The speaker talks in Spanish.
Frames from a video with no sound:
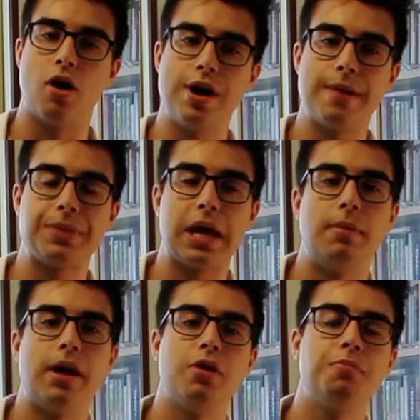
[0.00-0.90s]
Ahora
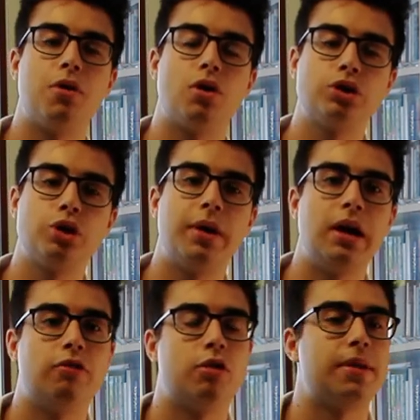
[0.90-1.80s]
hablaré un poco sobre
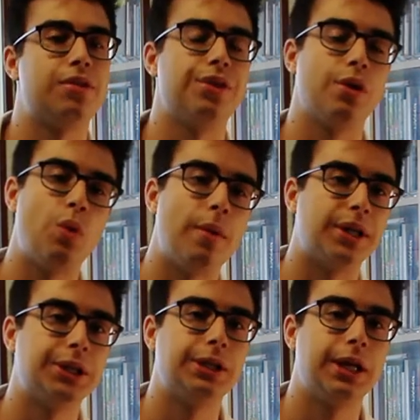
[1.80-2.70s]
la formación de
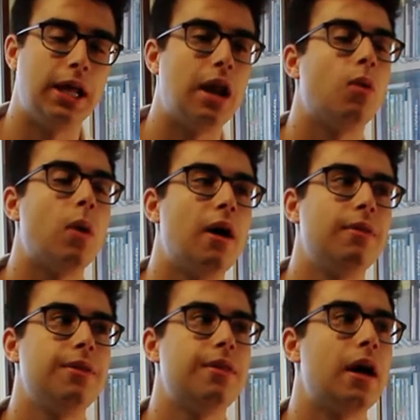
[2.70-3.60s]
cuevas, el agua
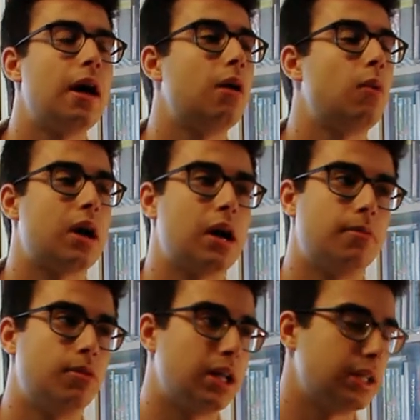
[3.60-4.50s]
ácida, agua
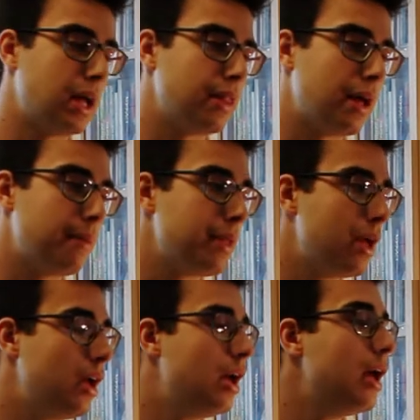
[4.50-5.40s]
carbonatada,
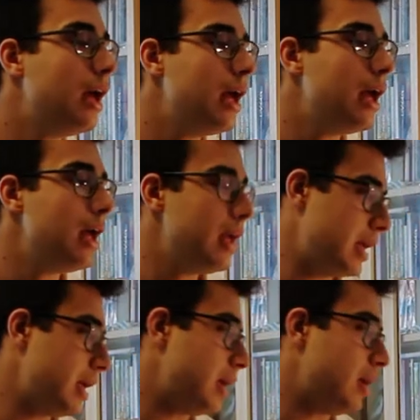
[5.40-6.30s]

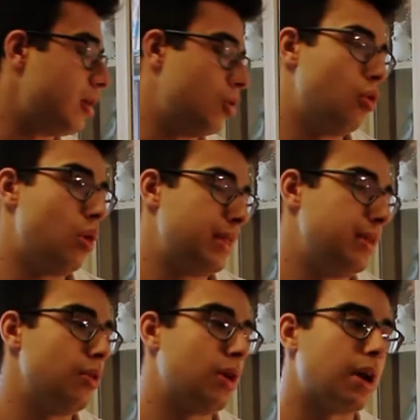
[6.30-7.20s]
eh, o
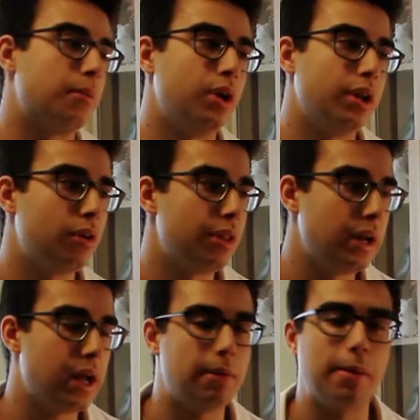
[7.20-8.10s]
ácido carbónico
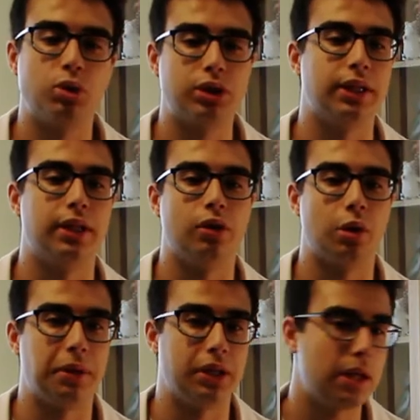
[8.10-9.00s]
del que hablamos
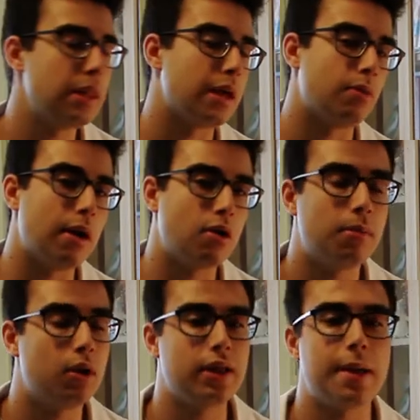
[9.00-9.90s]
anteriormente, da igual
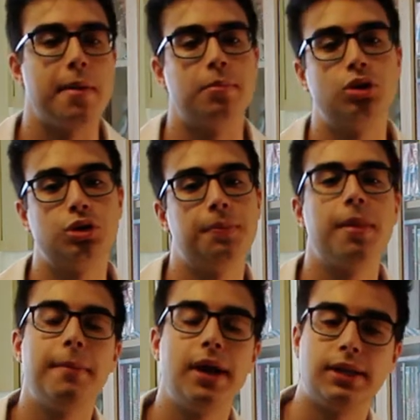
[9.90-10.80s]
como lo llamemos,
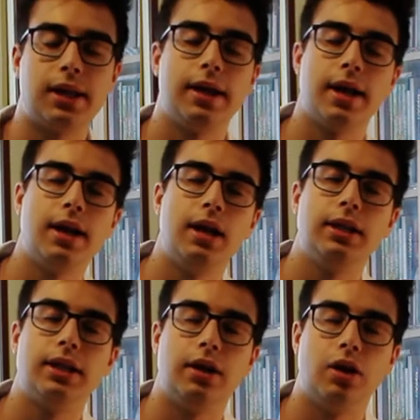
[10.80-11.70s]
penetraría en el
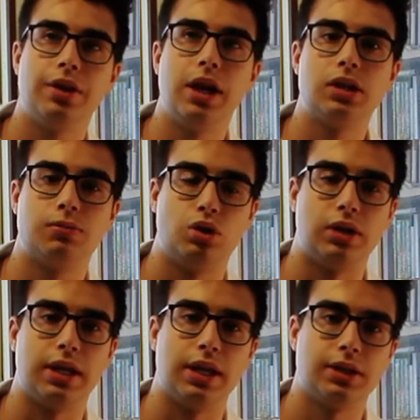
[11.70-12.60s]
interior de las
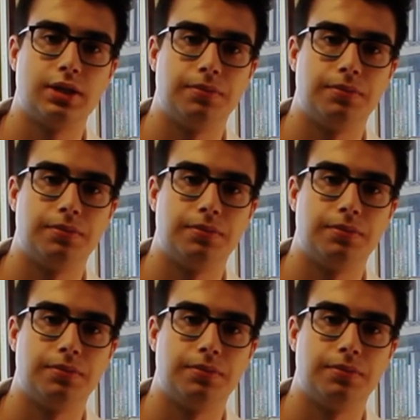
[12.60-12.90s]
montañas.